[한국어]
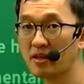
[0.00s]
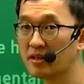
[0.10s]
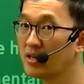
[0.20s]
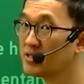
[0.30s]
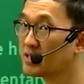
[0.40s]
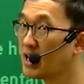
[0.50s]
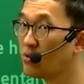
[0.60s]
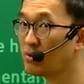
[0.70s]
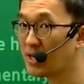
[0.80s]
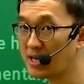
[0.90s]
함께
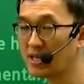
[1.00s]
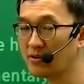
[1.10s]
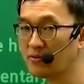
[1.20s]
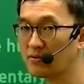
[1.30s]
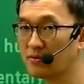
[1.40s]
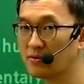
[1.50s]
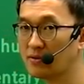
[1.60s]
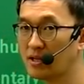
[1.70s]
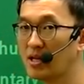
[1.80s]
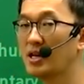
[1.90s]
사용을 하나요?
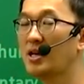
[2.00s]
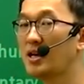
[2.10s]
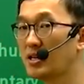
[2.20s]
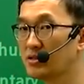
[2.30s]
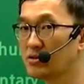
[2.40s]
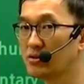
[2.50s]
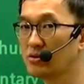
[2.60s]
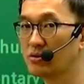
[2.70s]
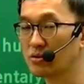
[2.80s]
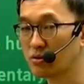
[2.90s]

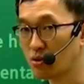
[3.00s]
아니죠.